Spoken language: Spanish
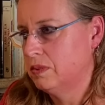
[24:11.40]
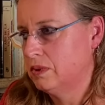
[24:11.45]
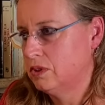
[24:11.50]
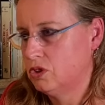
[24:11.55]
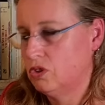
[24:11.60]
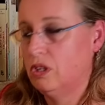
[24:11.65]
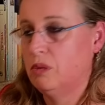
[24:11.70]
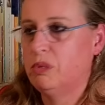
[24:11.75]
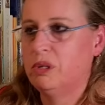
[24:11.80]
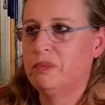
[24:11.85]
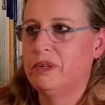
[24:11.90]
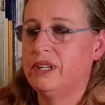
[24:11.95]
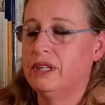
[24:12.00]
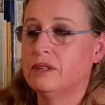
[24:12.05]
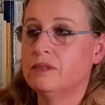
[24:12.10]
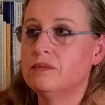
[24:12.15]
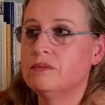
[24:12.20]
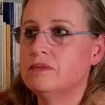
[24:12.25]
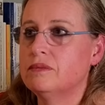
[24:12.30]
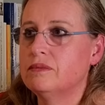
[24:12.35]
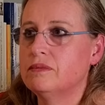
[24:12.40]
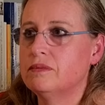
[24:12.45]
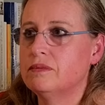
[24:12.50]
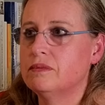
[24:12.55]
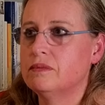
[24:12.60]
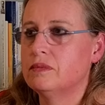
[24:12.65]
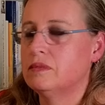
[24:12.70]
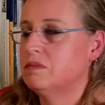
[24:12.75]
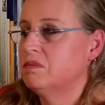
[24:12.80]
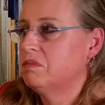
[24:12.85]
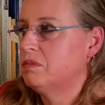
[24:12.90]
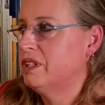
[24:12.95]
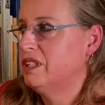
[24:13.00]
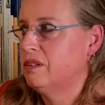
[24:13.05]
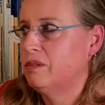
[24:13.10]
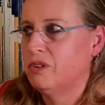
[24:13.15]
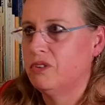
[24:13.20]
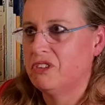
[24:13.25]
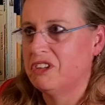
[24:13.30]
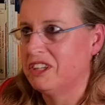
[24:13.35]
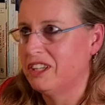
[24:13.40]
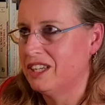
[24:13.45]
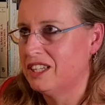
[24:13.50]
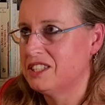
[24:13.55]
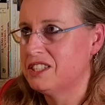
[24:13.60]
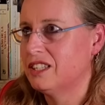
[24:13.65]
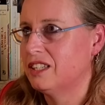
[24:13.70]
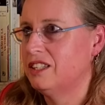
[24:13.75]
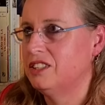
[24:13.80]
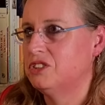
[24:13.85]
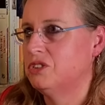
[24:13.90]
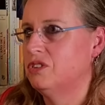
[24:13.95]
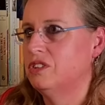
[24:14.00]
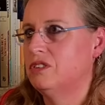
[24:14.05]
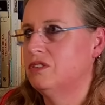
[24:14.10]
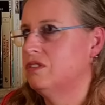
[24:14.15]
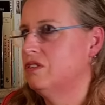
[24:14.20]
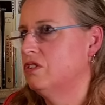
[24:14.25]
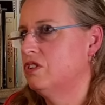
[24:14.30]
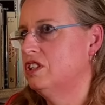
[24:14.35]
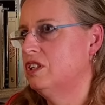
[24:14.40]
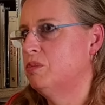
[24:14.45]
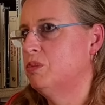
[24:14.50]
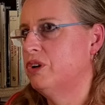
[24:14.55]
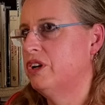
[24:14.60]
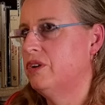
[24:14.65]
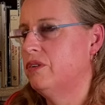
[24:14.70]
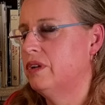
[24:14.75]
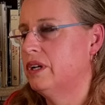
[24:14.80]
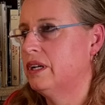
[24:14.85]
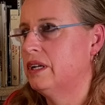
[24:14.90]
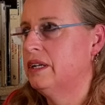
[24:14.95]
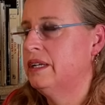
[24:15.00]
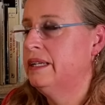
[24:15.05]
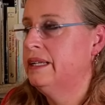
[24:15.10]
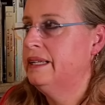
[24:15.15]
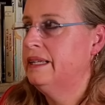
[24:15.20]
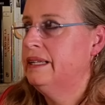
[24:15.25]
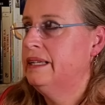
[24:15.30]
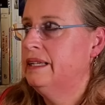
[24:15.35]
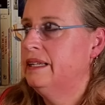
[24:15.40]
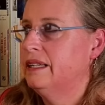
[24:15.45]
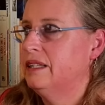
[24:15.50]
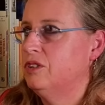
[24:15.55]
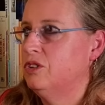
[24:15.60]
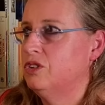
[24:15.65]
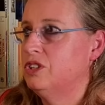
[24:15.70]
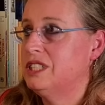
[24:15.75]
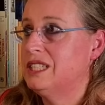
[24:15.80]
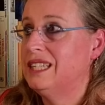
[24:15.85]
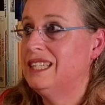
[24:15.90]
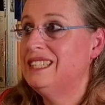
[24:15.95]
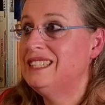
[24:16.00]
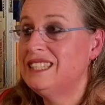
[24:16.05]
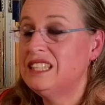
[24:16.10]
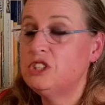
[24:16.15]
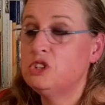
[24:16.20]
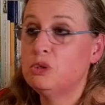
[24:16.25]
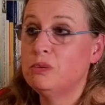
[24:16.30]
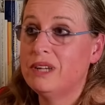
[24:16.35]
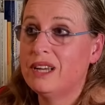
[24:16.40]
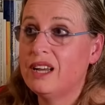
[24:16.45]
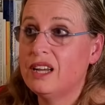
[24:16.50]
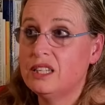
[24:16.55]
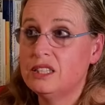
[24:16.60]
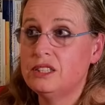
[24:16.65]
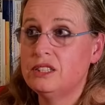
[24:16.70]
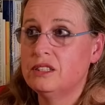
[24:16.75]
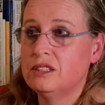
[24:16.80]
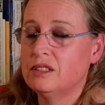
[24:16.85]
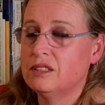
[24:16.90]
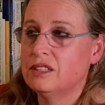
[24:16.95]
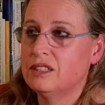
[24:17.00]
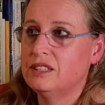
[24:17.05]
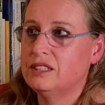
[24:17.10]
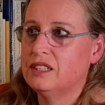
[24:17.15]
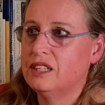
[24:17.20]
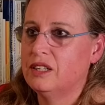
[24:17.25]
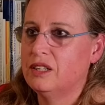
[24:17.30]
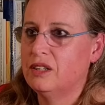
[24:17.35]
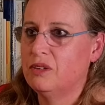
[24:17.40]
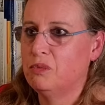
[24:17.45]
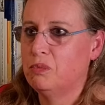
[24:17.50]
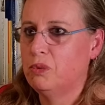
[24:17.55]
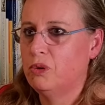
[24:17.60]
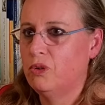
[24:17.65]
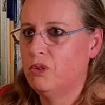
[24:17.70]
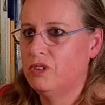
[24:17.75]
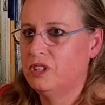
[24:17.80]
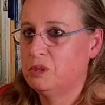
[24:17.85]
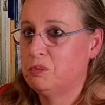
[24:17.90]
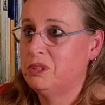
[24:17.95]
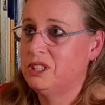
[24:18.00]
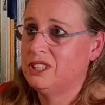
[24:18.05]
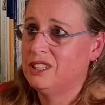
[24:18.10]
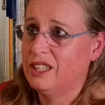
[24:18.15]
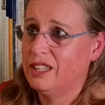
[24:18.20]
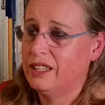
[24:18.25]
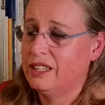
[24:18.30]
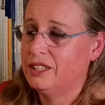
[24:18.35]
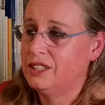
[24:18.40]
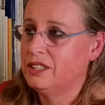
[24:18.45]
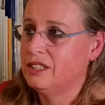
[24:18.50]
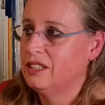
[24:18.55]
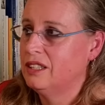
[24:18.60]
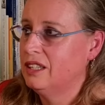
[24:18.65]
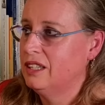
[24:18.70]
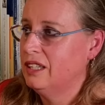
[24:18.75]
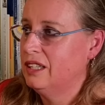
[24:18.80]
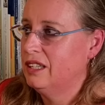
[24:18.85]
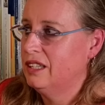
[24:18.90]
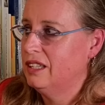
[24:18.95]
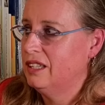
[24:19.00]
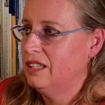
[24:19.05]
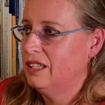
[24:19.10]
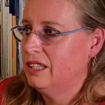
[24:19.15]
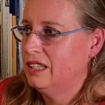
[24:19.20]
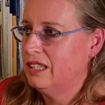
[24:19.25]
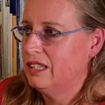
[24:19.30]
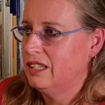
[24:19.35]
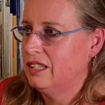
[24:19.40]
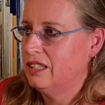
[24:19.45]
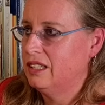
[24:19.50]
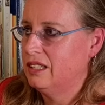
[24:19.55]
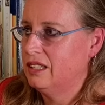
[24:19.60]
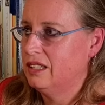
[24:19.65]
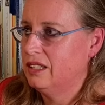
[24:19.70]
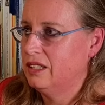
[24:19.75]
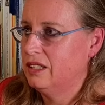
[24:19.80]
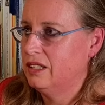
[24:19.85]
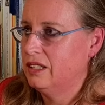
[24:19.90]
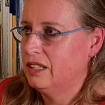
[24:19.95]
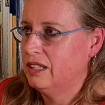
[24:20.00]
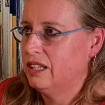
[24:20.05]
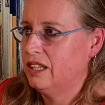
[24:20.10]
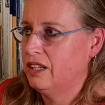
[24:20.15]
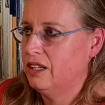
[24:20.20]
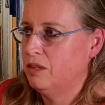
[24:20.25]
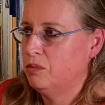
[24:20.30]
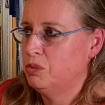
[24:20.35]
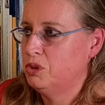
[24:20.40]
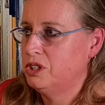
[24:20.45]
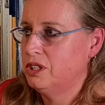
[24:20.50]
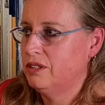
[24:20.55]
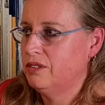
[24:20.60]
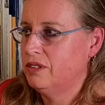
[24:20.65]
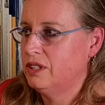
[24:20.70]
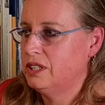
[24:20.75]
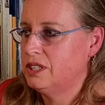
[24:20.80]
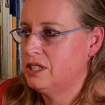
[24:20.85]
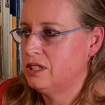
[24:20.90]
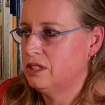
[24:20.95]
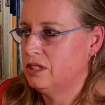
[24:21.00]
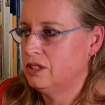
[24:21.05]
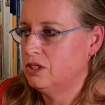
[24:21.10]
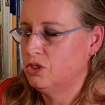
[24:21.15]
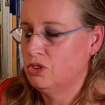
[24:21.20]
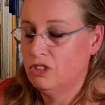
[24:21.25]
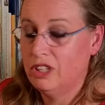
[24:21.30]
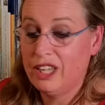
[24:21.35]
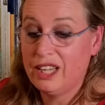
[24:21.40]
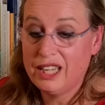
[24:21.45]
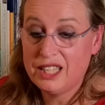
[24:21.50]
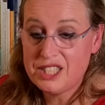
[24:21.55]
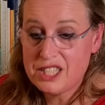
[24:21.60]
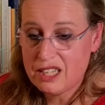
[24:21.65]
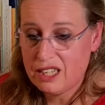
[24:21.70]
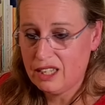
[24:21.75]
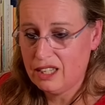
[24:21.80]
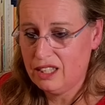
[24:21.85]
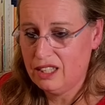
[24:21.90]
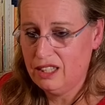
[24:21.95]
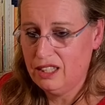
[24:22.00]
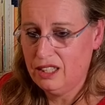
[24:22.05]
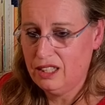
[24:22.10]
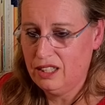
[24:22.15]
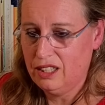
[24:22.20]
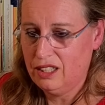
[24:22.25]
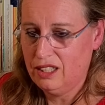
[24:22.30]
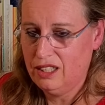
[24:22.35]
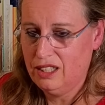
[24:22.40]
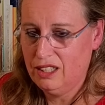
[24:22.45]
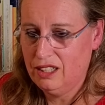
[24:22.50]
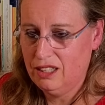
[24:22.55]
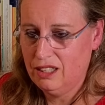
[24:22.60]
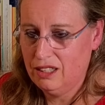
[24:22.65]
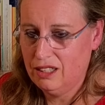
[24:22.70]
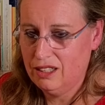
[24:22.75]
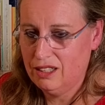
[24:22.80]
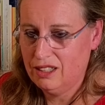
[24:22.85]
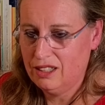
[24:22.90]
soy la primera. Pídeme lo que quieras, aquí estoy, ¿no? No que te pueda ayudar. Entonces, esas ovejas que están un poco despistadas, eh, que muchas veces son de casa y,